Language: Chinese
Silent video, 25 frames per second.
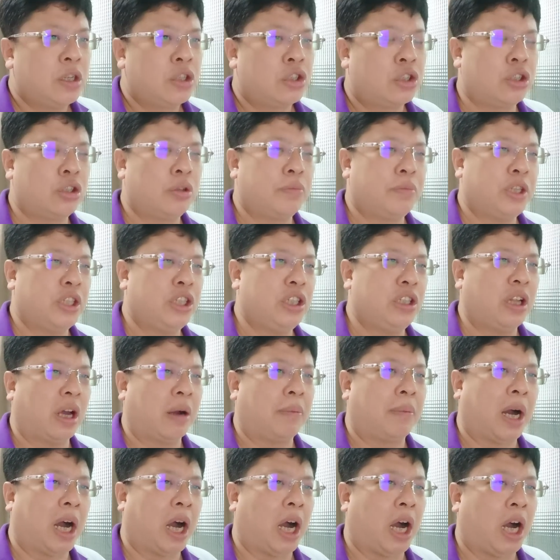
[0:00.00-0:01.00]
是民进
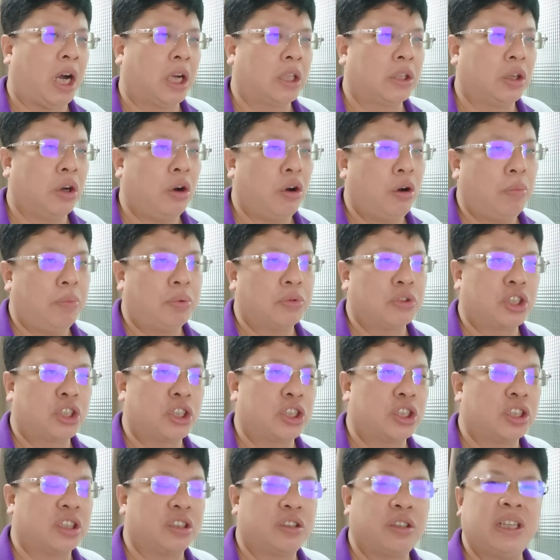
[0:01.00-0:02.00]
党吗？都不
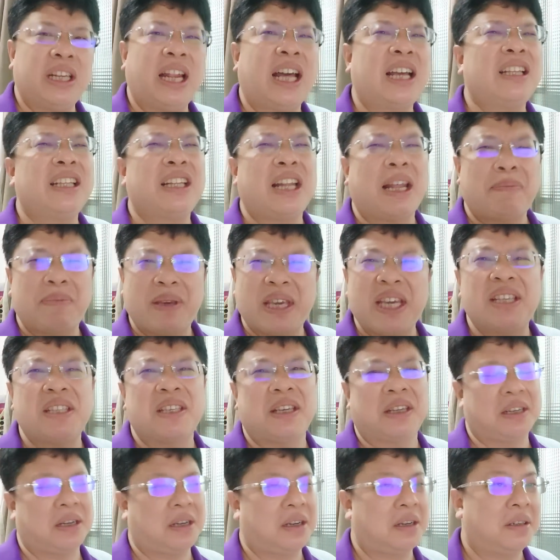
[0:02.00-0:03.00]
是，所以他是在骗
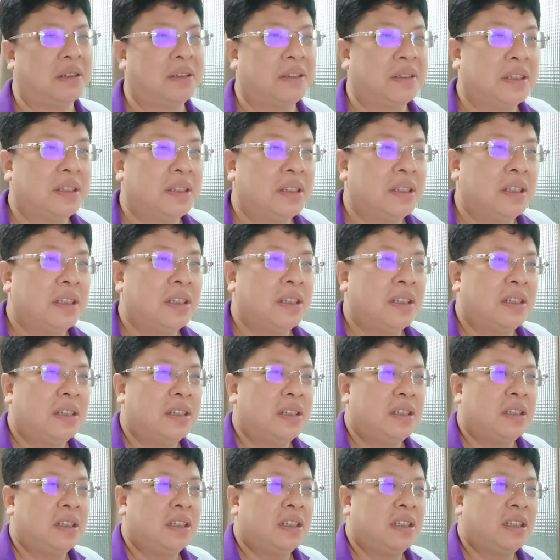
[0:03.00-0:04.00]
人哈。
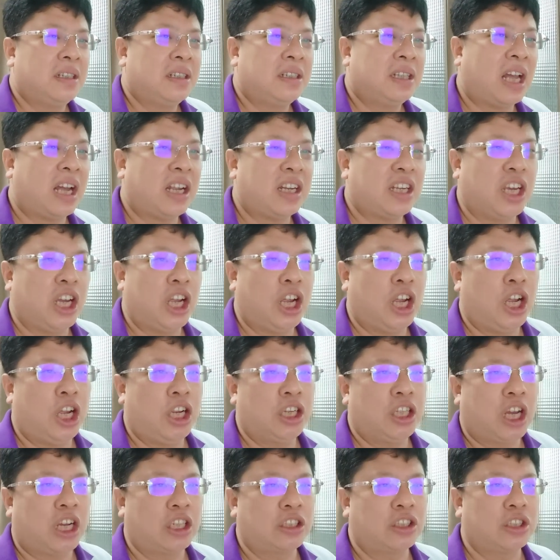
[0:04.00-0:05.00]
那
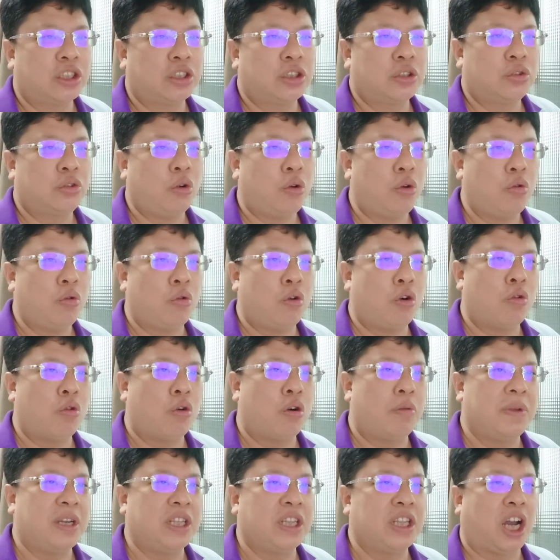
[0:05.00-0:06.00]
年他是中国
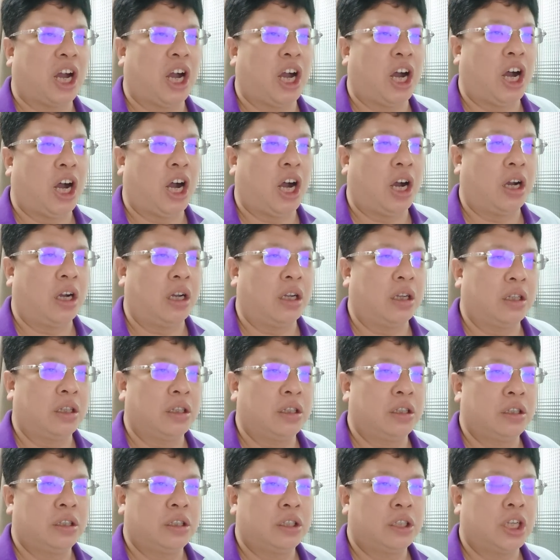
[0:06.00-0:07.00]
国民党
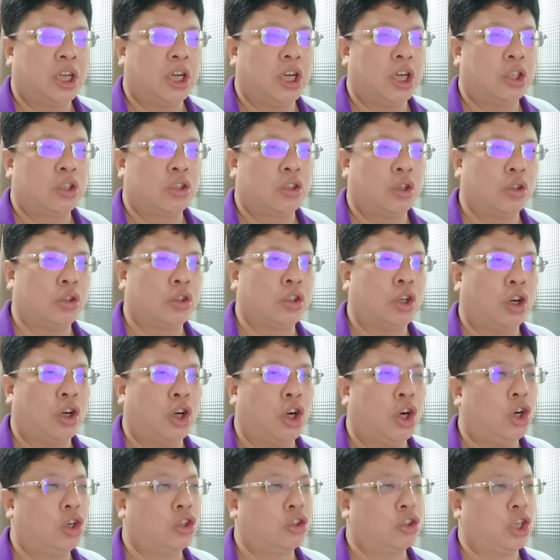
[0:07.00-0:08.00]
的总
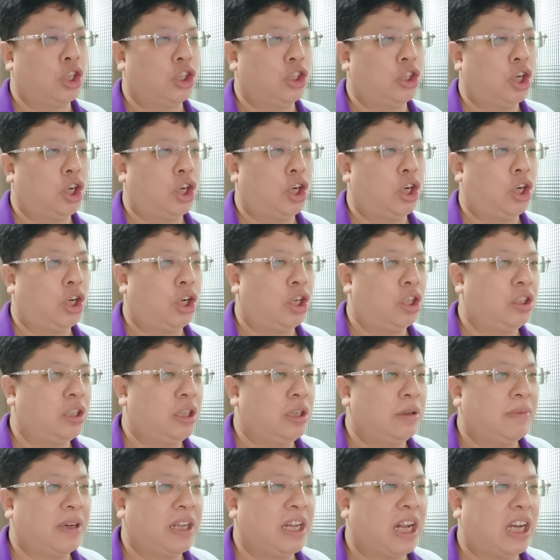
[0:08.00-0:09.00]
统候选人，
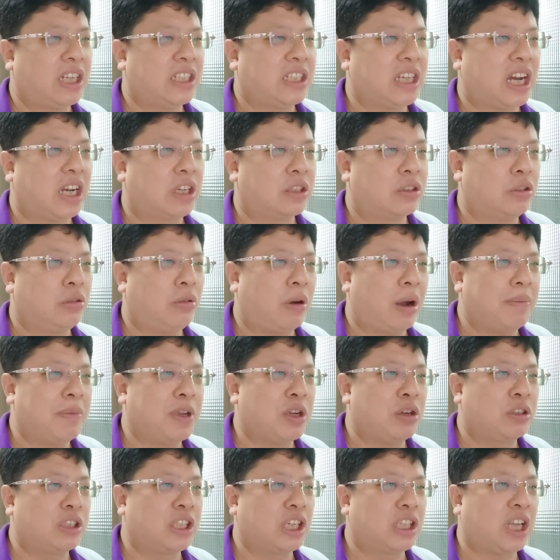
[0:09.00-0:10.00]
因为他讲中华
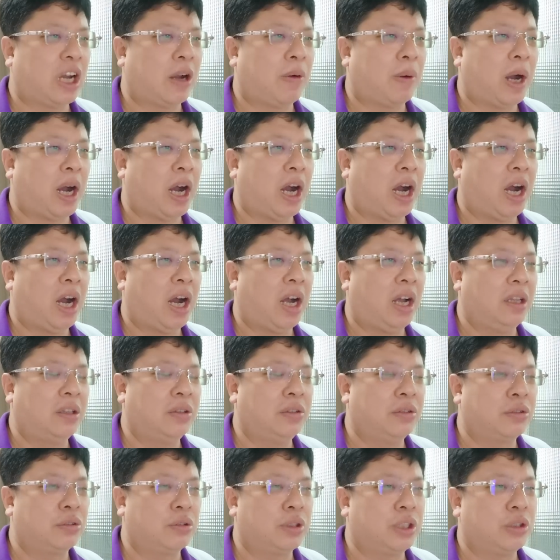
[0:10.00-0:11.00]
民国在台
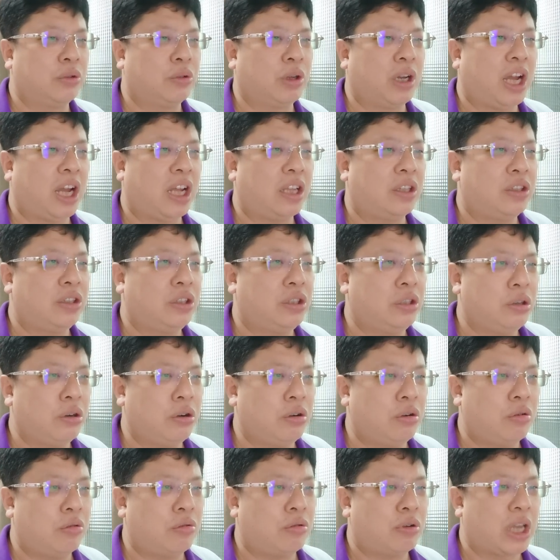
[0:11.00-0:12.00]
湾，所以对岸
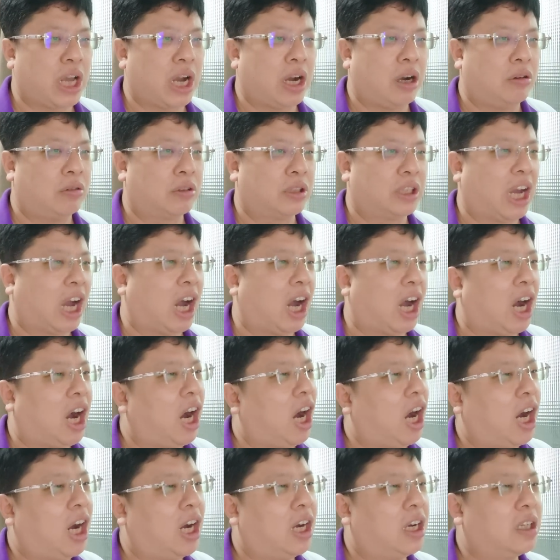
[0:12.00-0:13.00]
就要
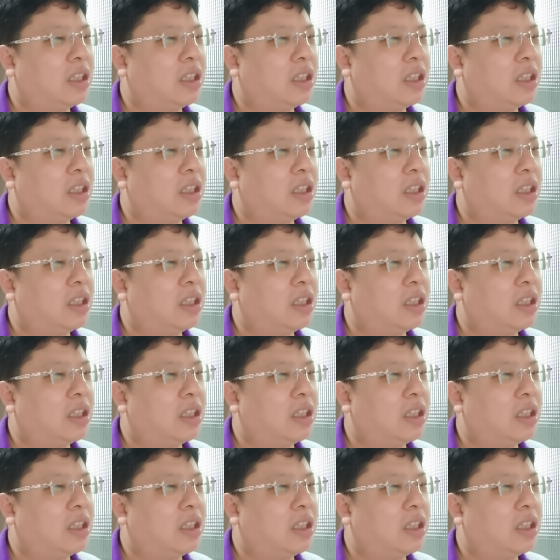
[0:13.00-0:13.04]
打。